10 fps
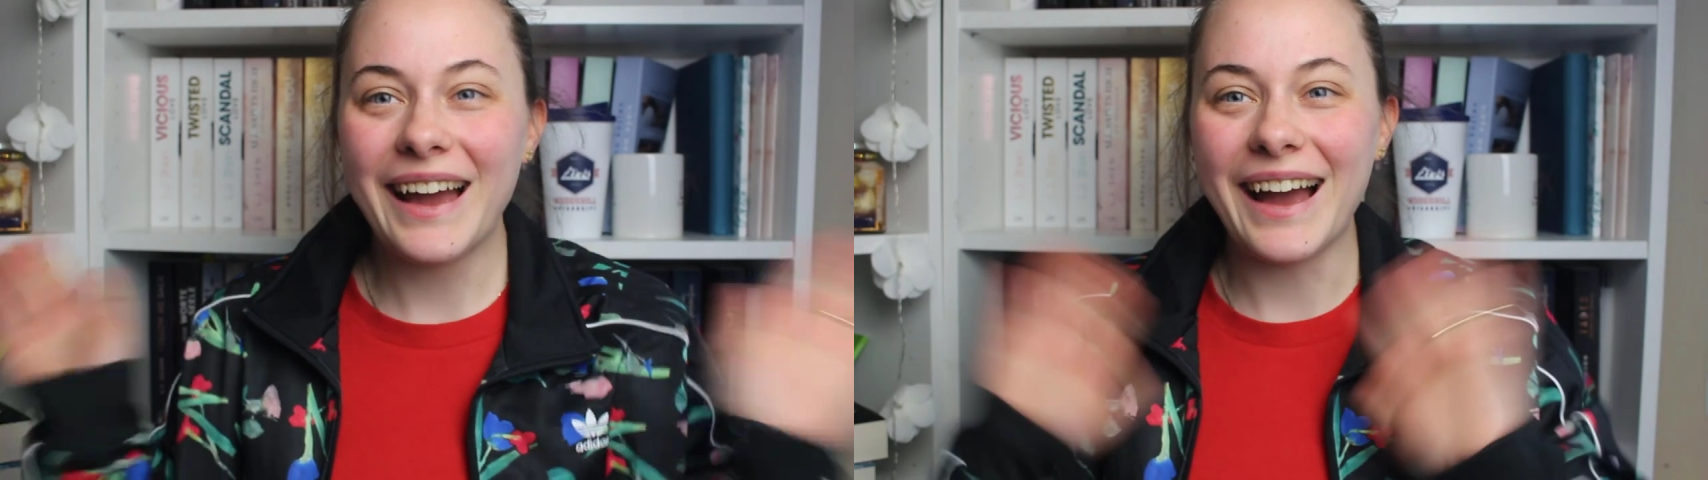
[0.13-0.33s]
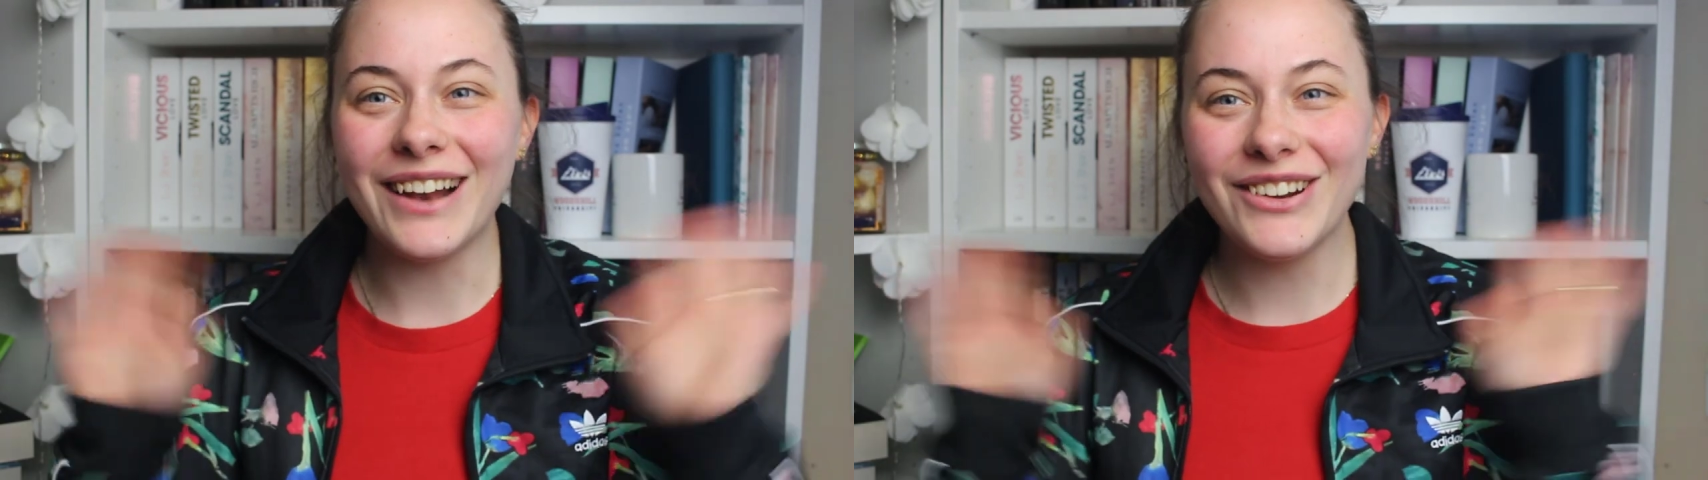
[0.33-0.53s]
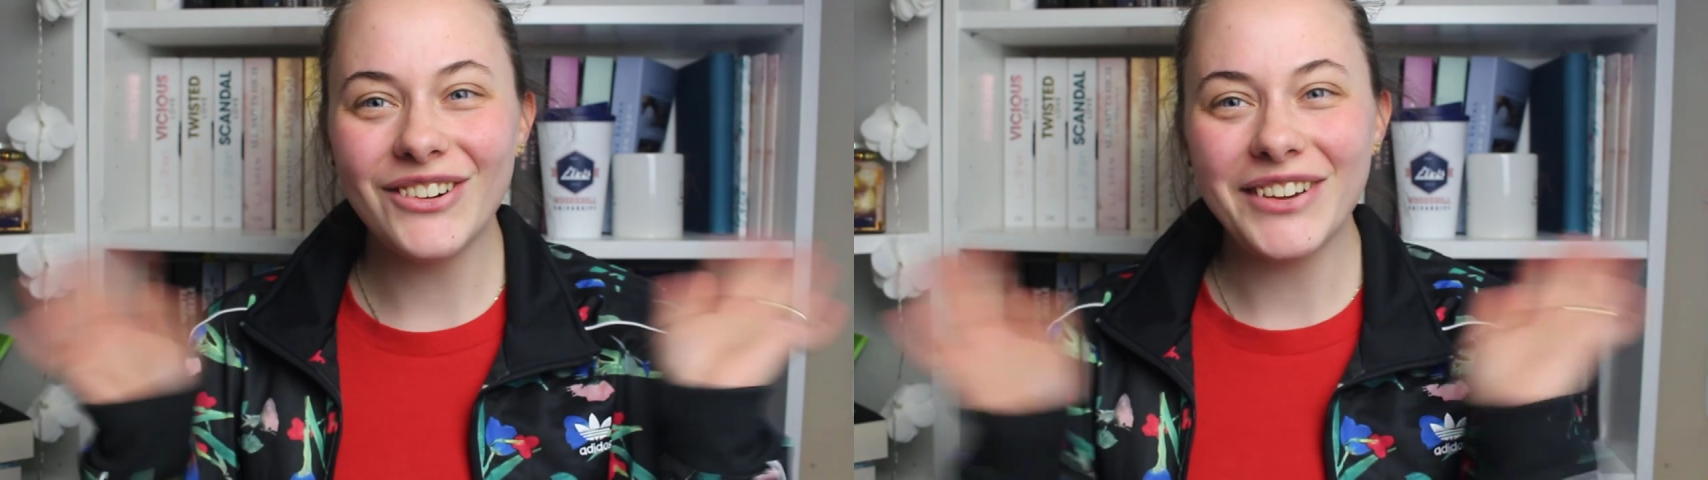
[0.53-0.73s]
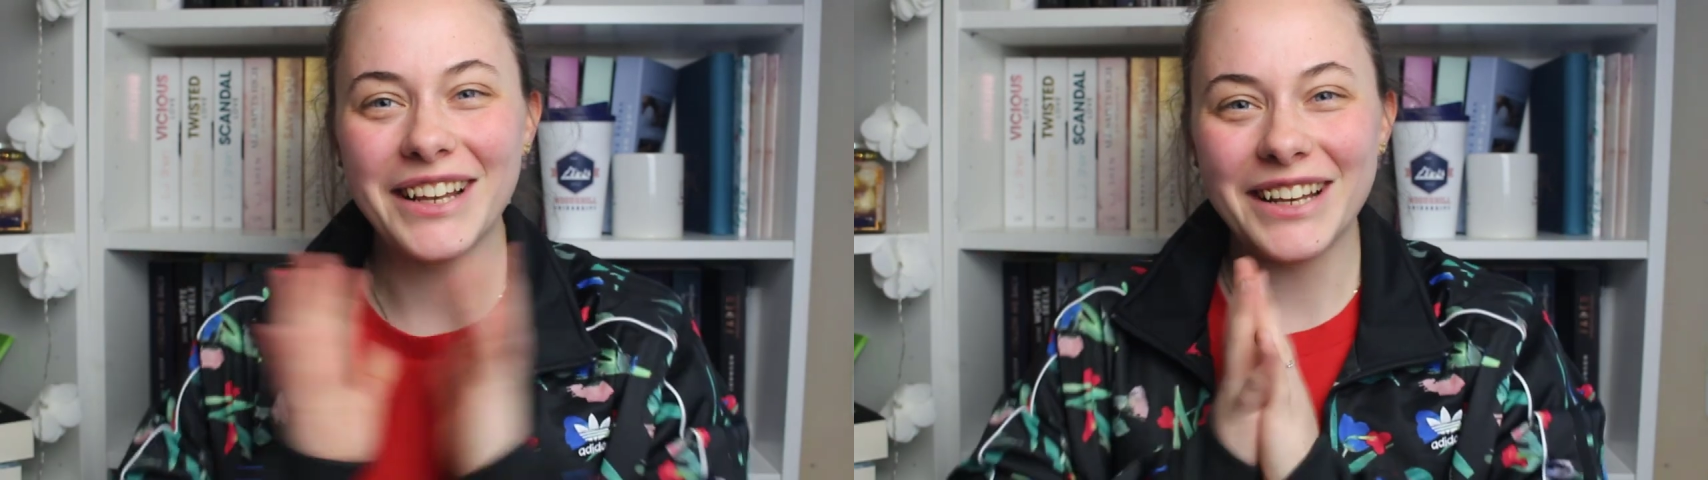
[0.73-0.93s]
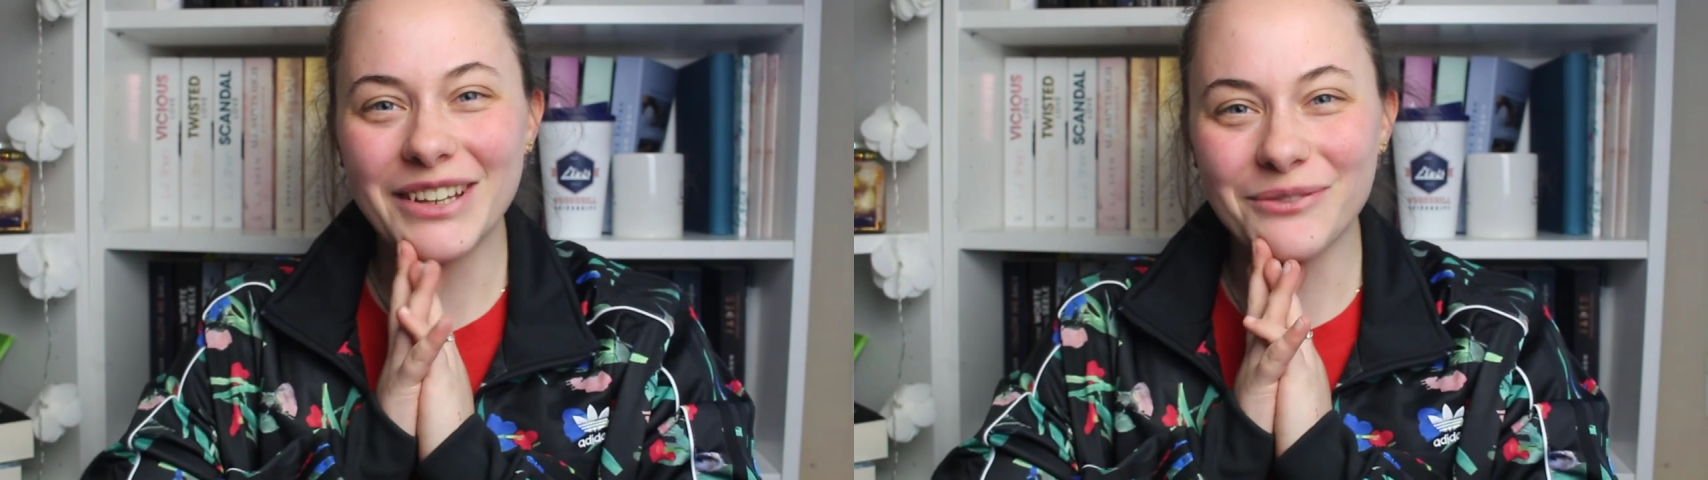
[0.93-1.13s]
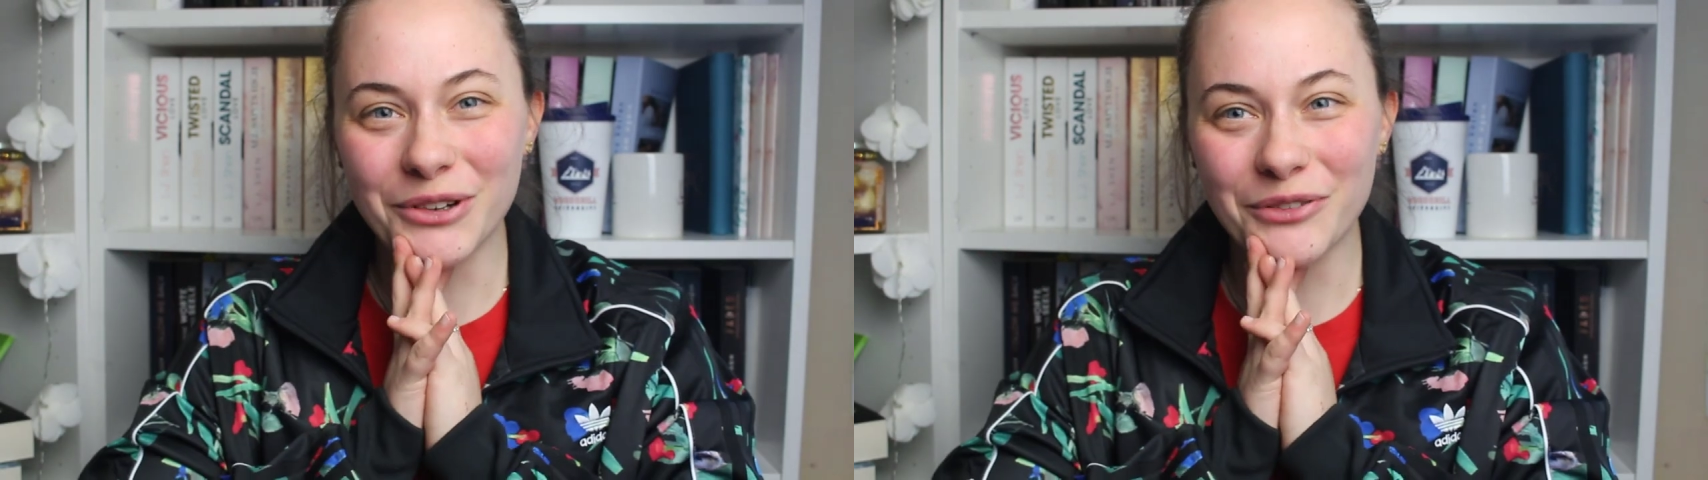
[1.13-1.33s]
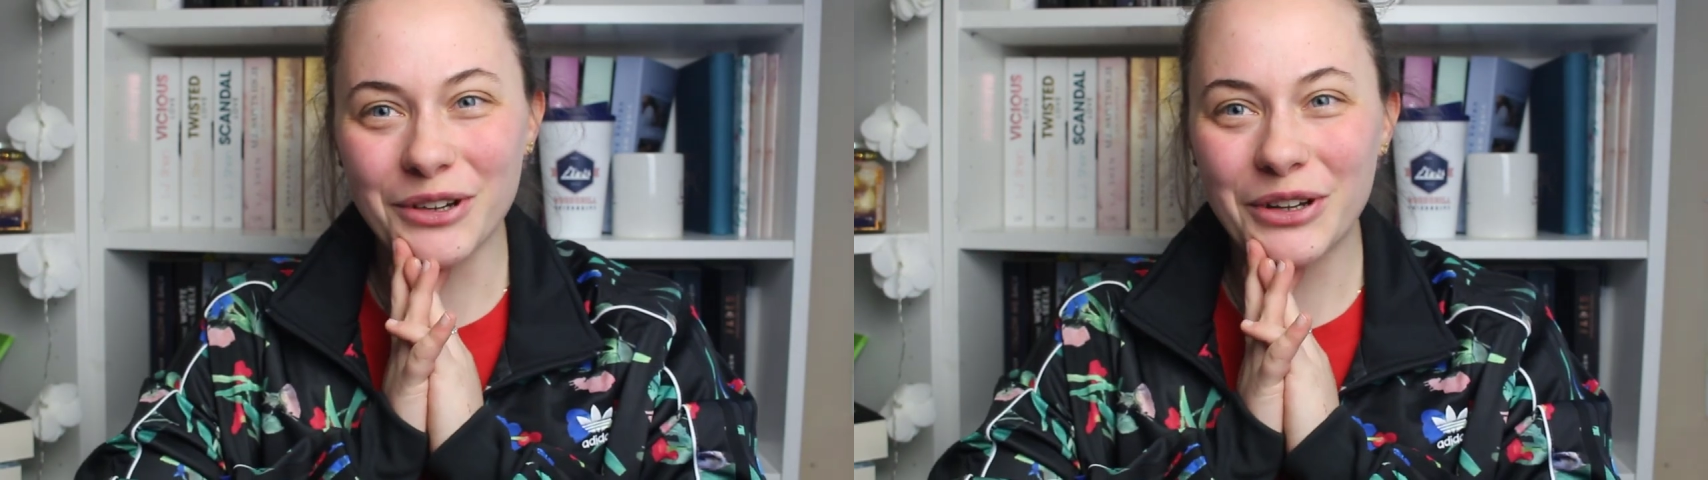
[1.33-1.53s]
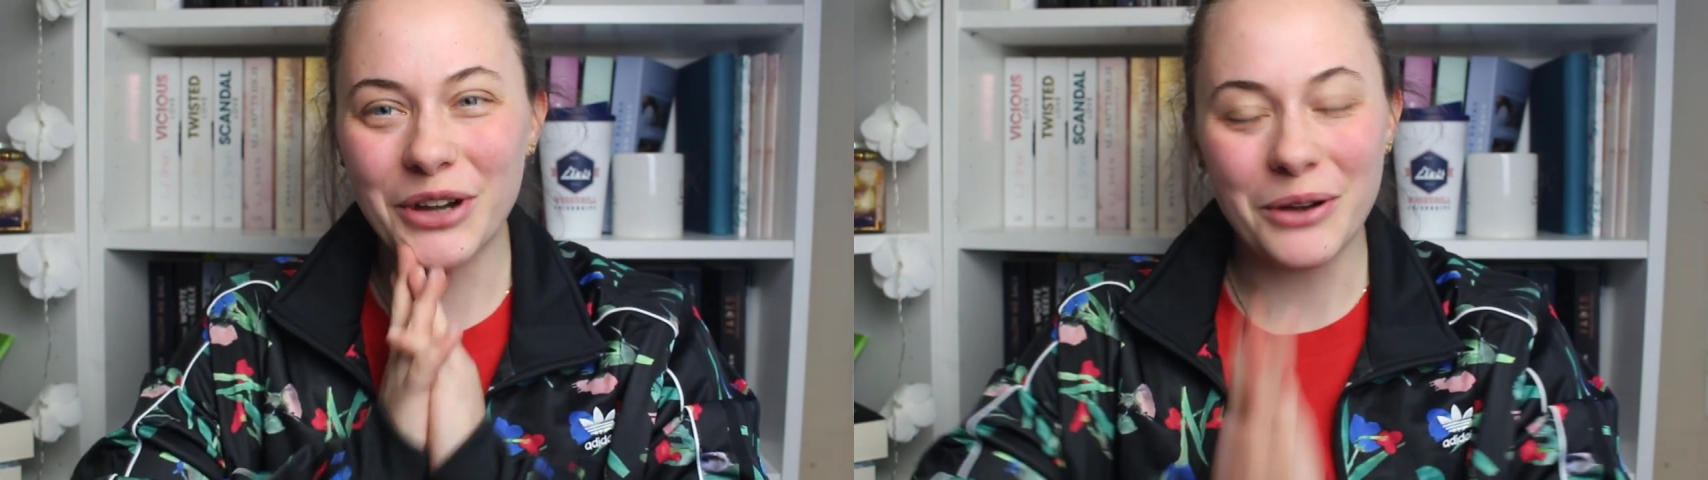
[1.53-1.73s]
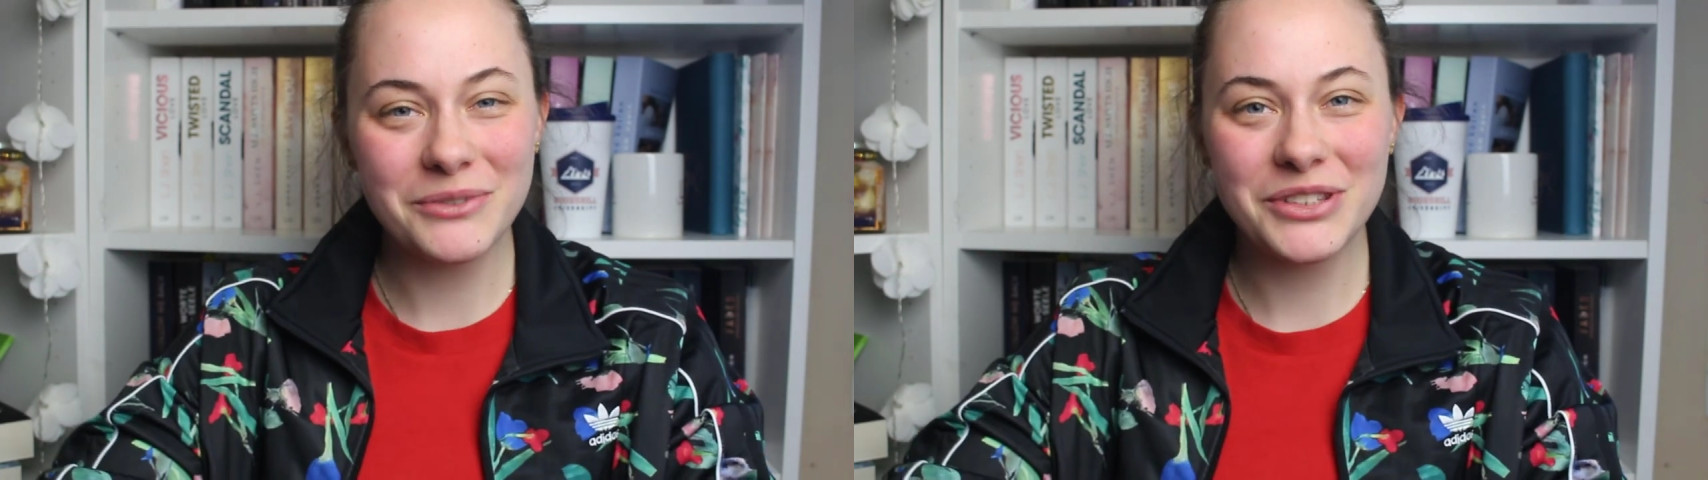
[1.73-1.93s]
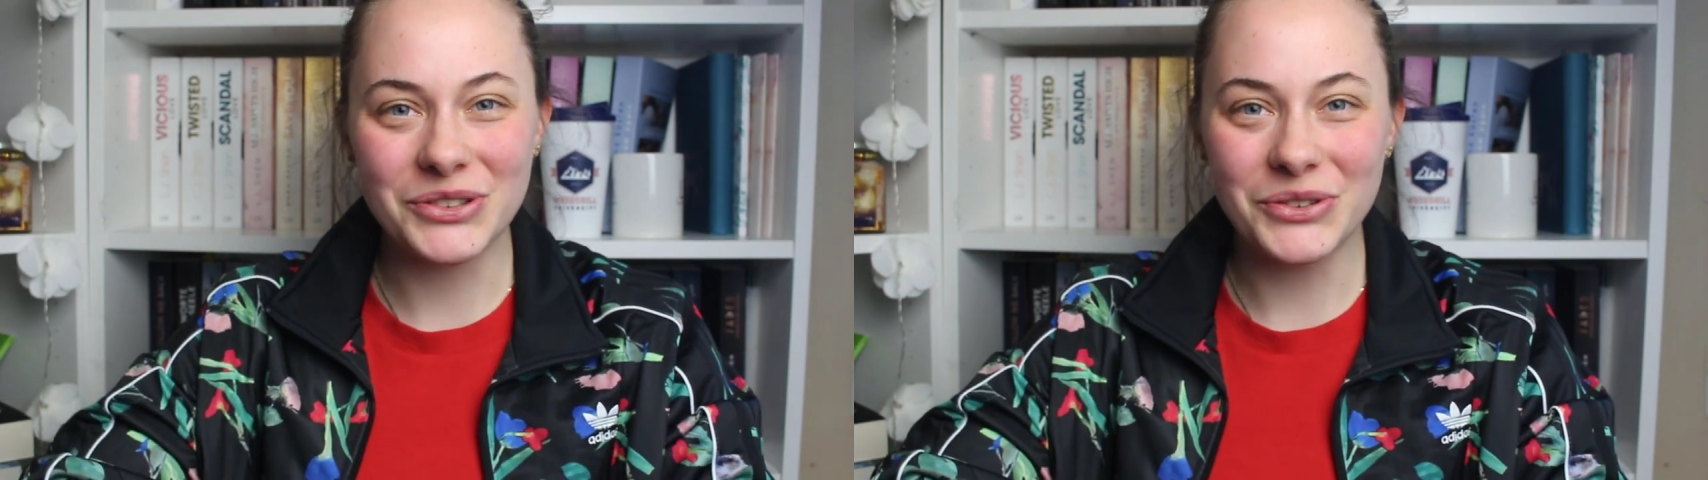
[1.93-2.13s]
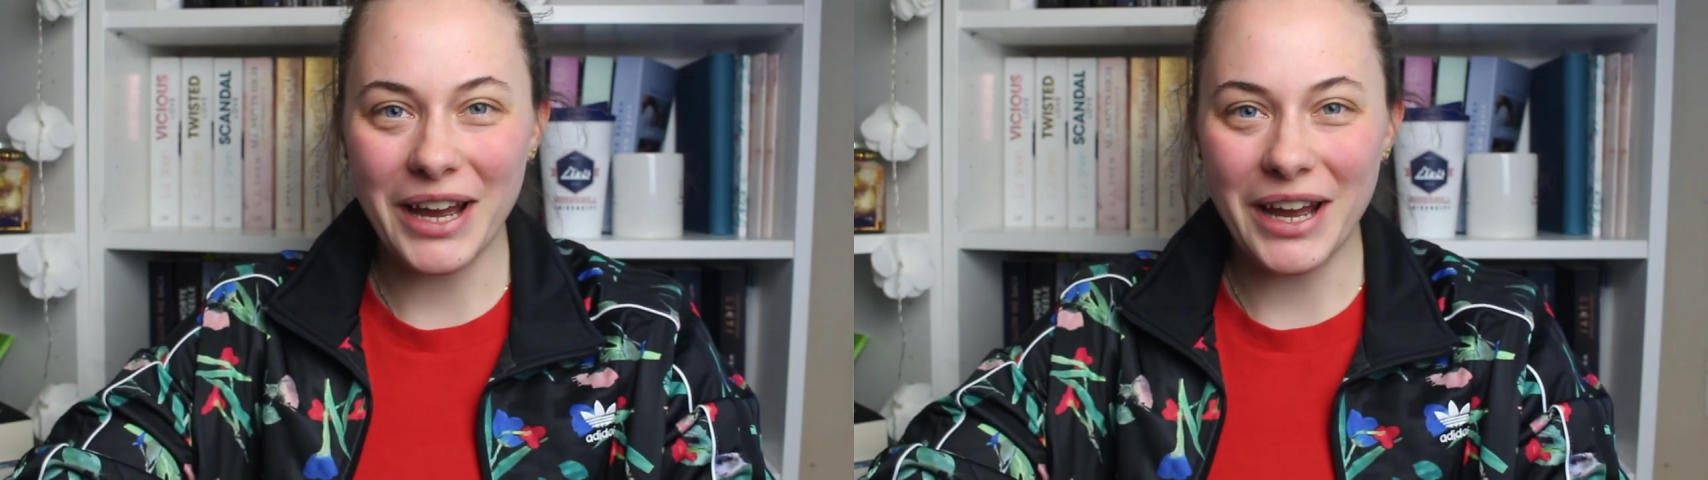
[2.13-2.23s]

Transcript: Hallo ihr Lieben und willkommen zu